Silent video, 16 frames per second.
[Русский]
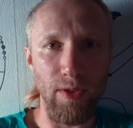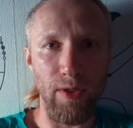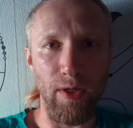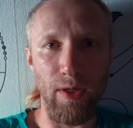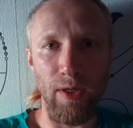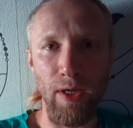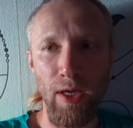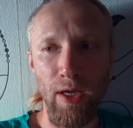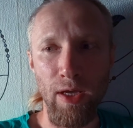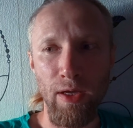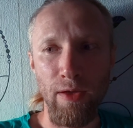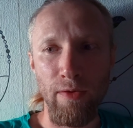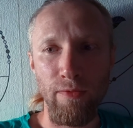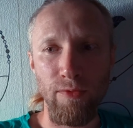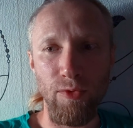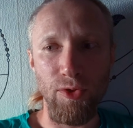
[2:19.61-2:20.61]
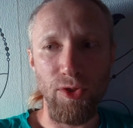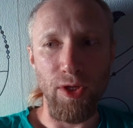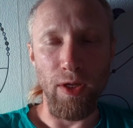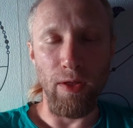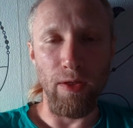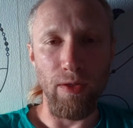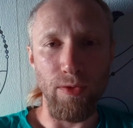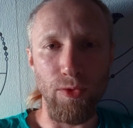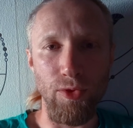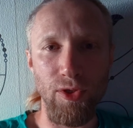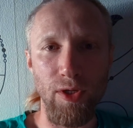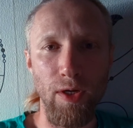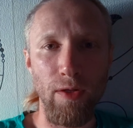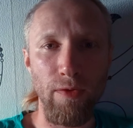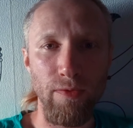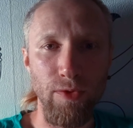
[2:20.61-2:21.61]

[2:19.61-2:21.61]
Я все тщательно изучал,